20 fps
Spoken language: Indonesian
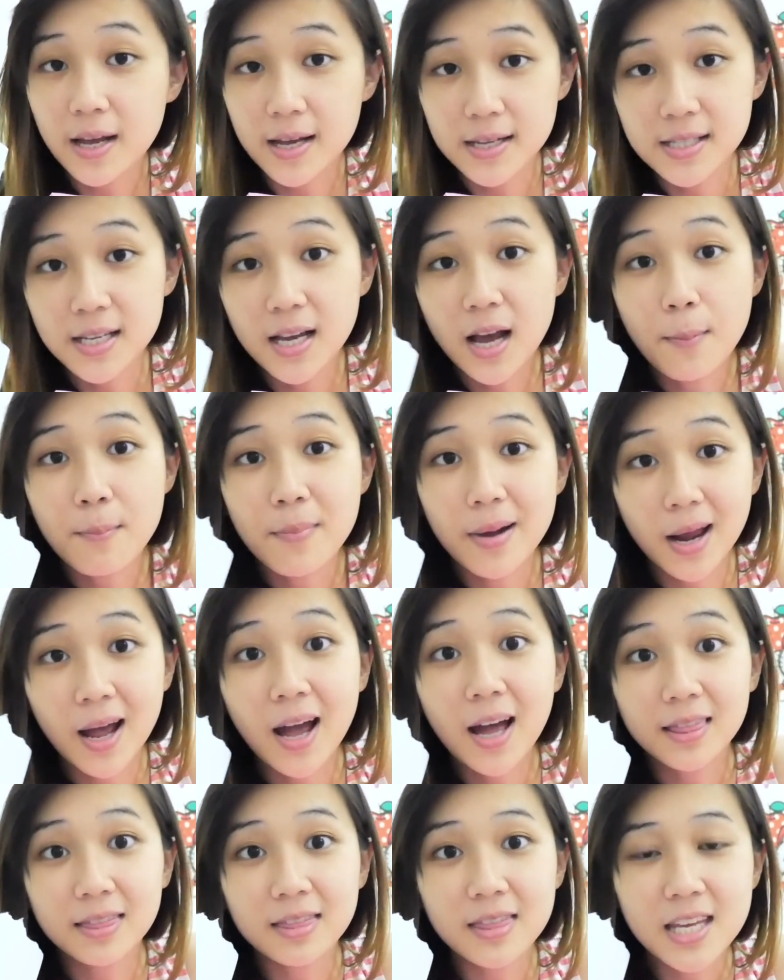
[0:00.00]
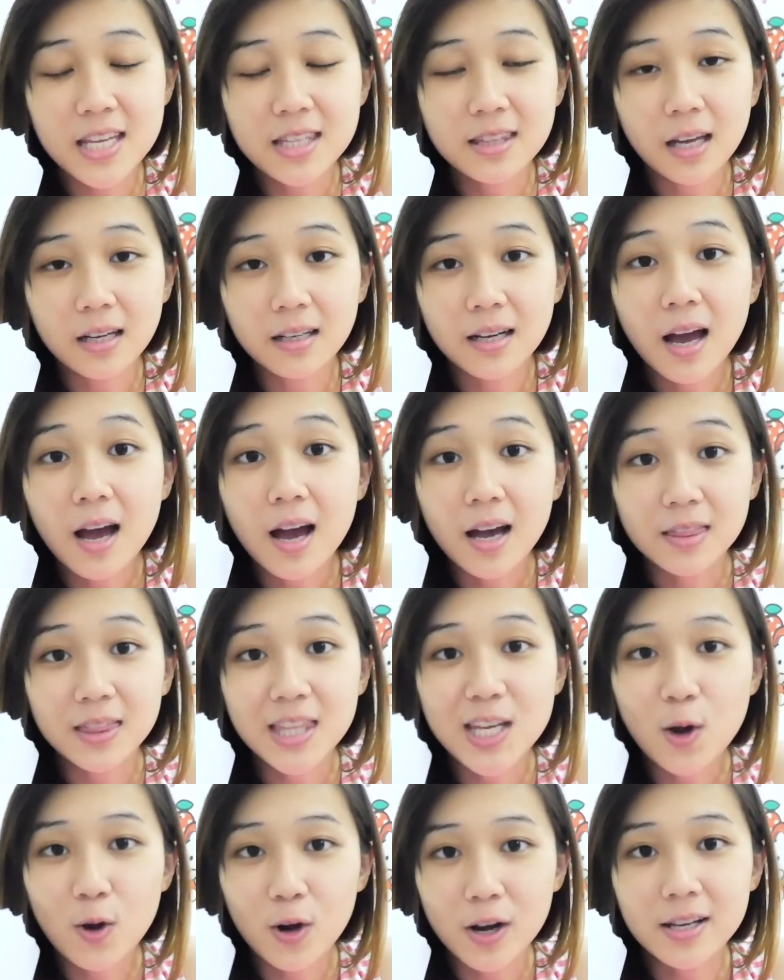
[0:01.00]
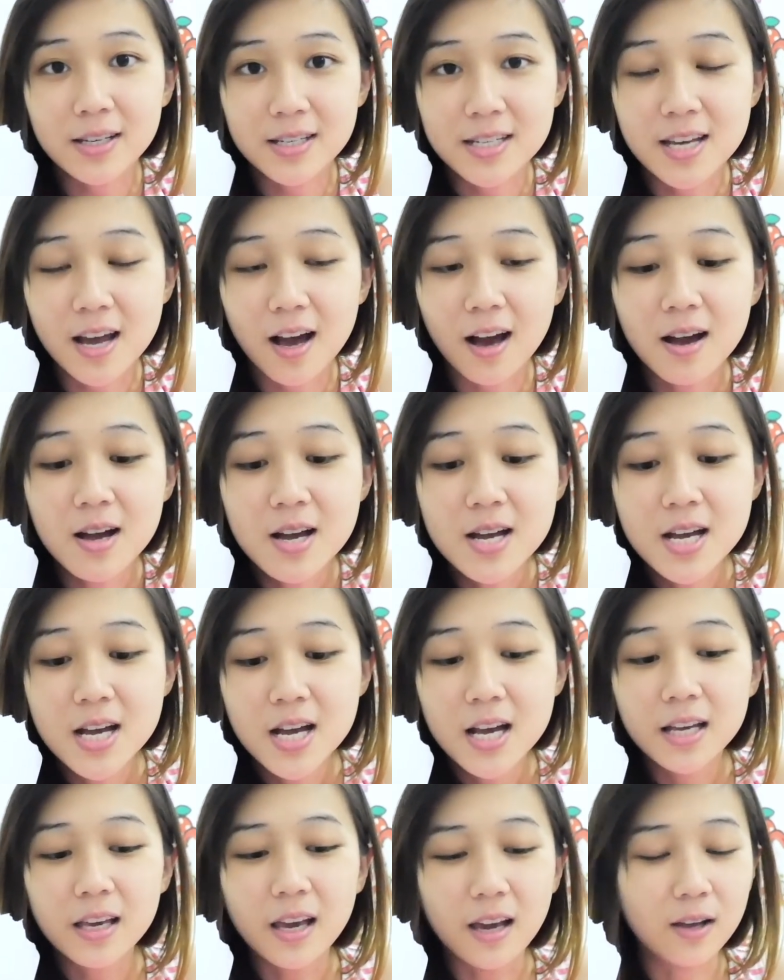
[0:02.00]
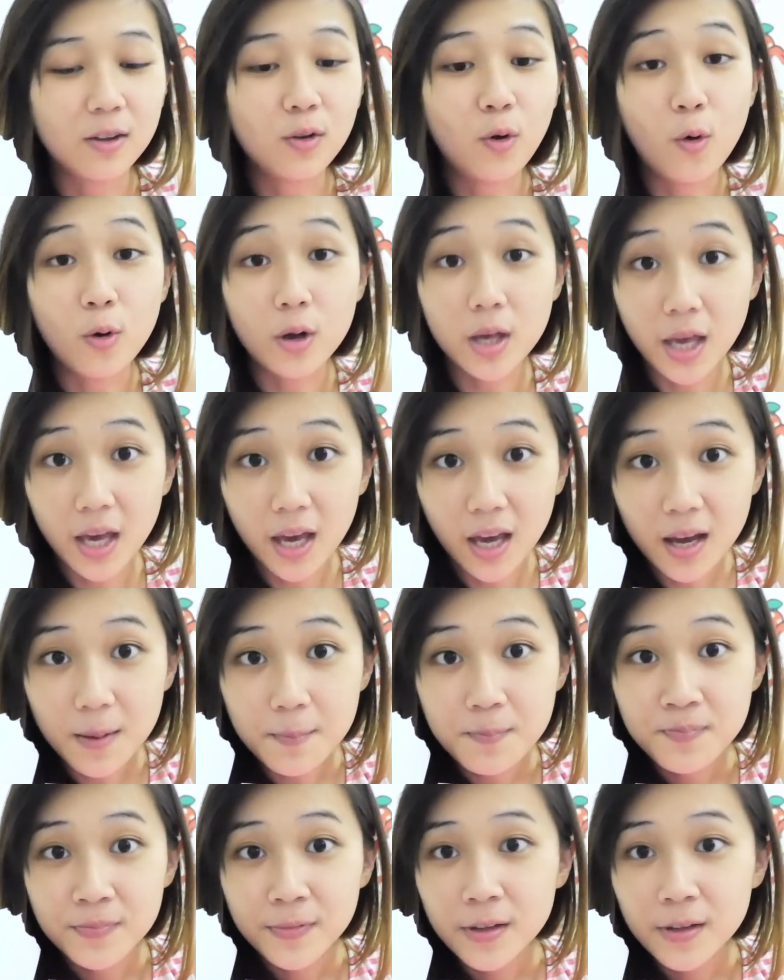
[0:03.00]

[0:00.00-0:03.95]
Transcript: dikasih gambar hati tanda hati oleh dia kayak gitu oke okay.